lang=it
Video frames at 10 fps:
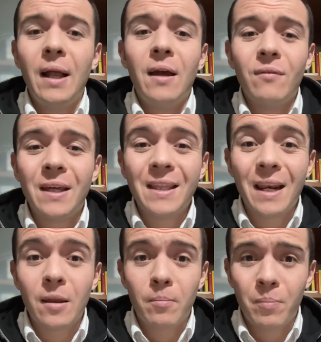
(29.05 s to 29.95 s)
Vi
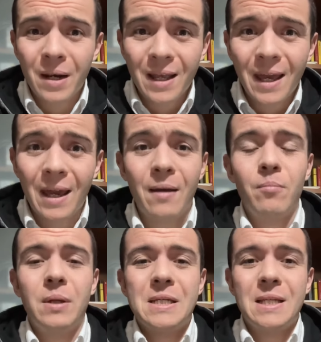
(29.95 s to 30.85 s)
chiederete perché
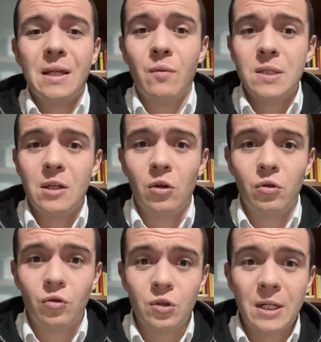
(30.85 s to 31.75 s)
presenta queste note
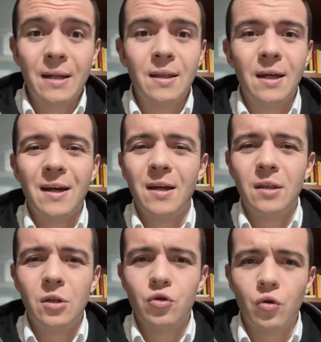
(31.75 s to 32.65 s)
tostate anche
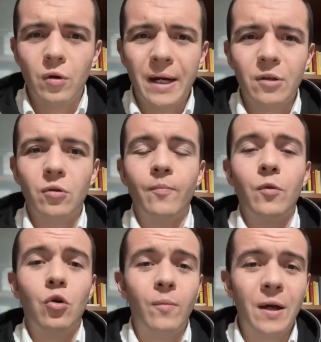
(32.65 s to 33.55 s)
di cioccolato
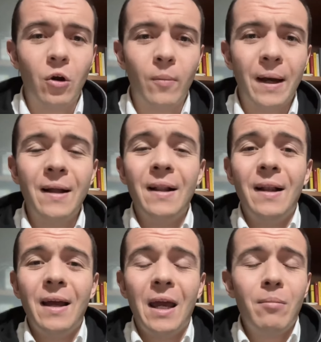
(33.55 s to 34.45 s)
come aroma?
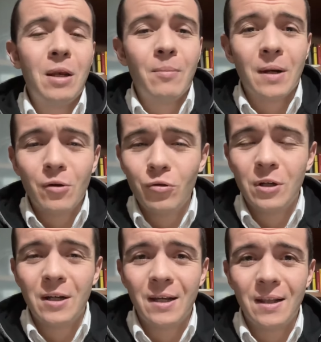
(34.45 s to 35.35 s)
Ebbene, perché oltre
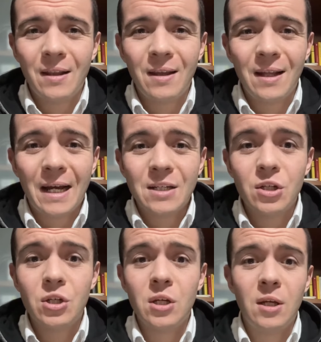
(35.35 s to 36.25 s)
agli ingredienti
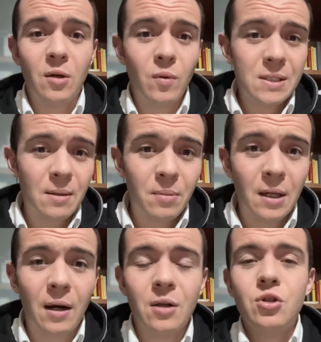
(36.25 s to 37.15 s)
classici in questa
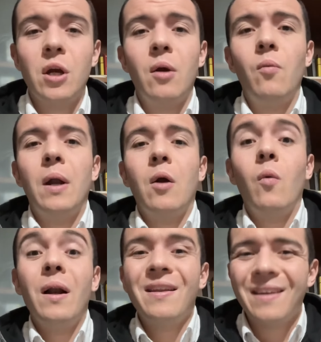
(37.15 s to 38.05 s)
birra c'è una
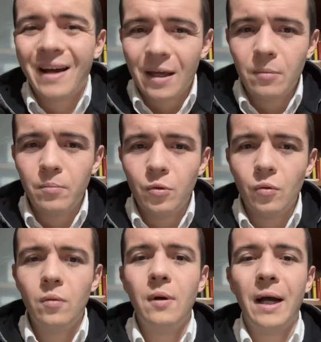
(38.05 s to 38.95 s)
qualità in
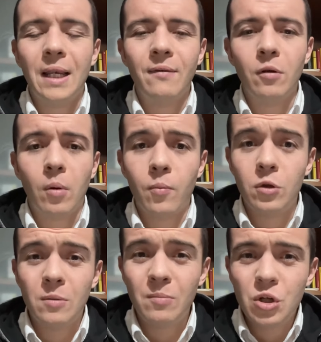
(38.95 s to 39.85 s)
più a livello proprio
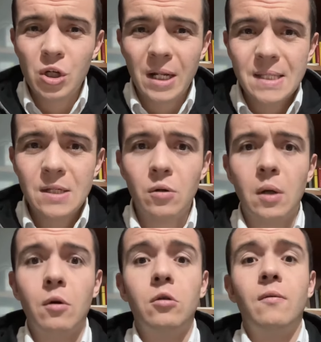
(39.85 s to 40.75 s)
di miscelazione
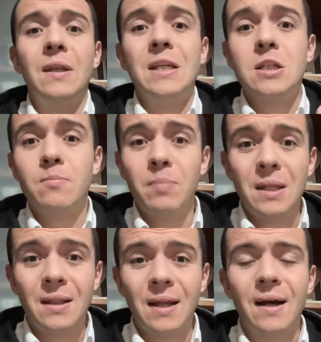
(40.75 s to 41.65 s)
quando viene
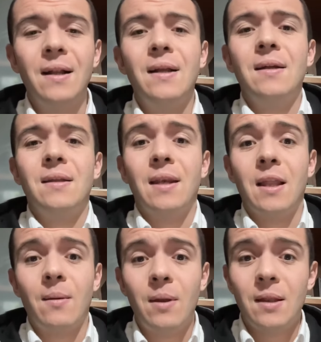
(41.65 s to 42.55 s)
spinta
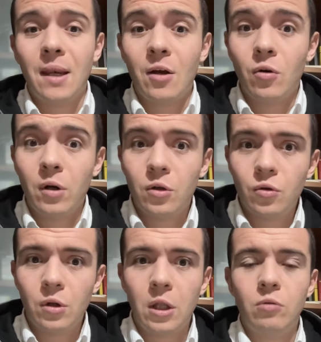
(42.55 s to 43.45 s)
direttamente nei collettori
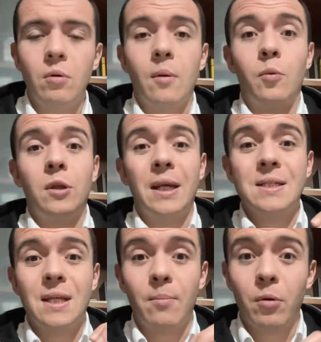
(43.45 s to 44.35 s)
dei tubi per poter
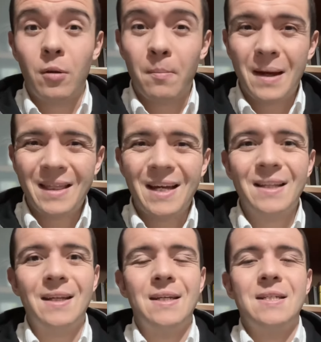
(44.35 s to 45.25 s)
essere poi
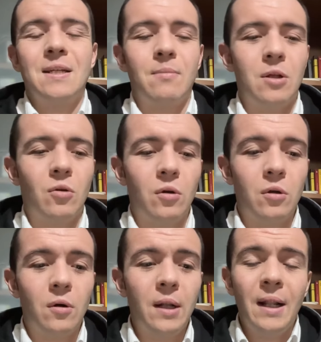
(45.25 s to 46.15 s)
mandata nel
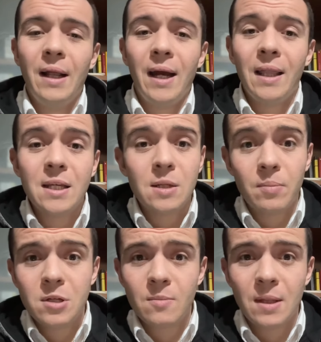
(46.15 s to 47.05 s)
serbatoio ed è
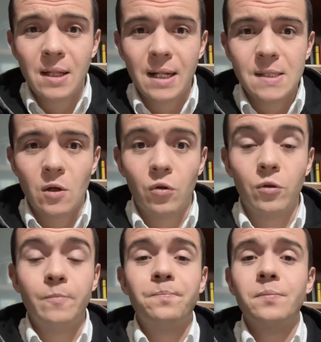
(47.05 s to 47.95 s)
semplicemente
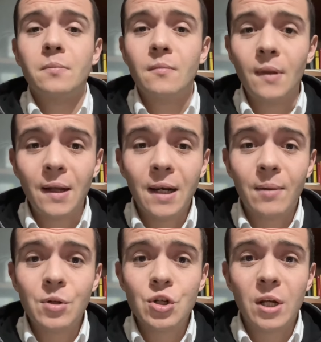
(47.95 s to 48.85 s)
l'azoto la
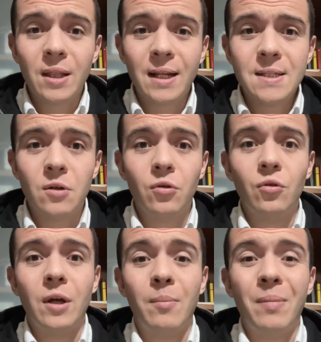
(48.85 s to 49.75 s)
miscela dell'azoto,
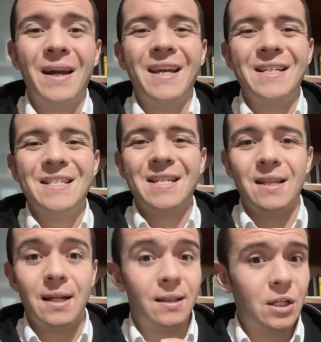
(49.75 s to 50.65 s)
che è pari al
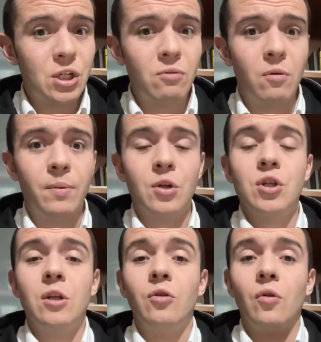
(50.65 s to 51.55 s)

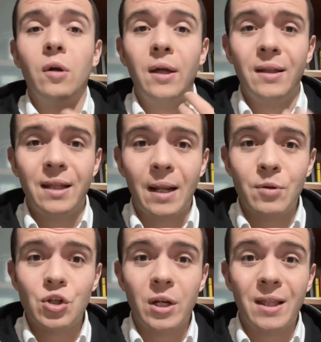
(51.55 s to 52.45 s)
75% della
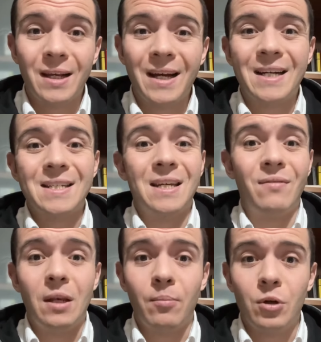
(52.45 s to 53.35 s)
miscela del gas che
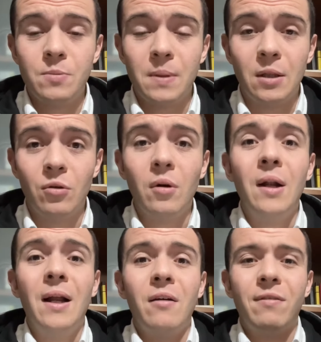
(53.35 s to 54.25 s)
viene poi spinto,
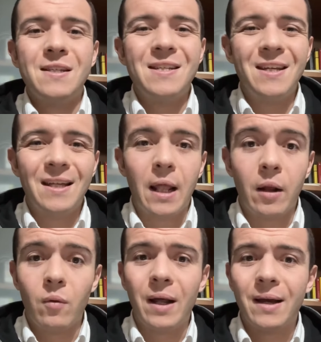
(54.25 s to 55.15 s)
fa sì di creare
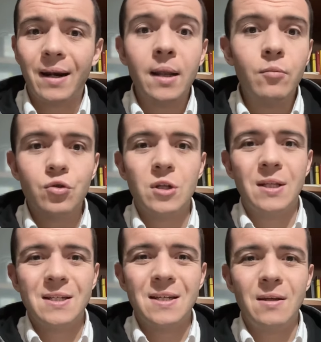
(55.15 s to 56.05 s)
quella cremosità
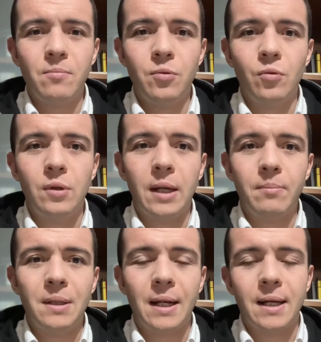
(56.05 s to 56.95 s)
sì in più della
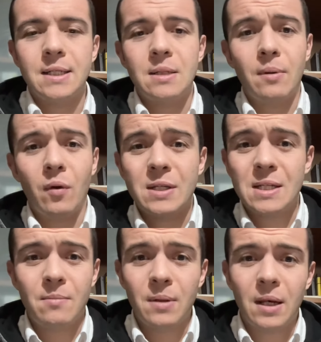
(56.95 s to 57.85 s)
birra che sembra quasi
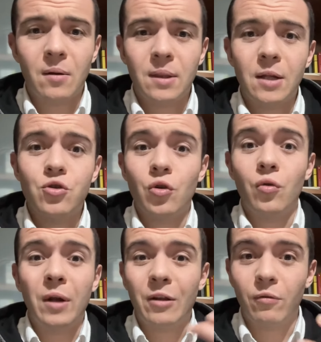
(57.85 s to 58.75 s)
di bere del
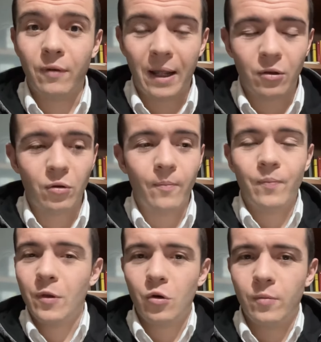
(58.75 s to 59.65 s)
cioccolato freddo
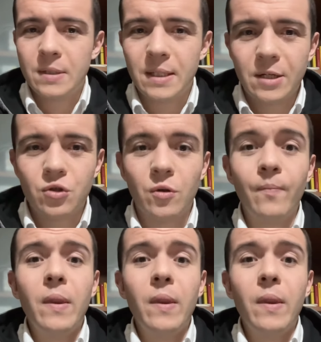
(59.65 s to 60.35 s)
come stesso.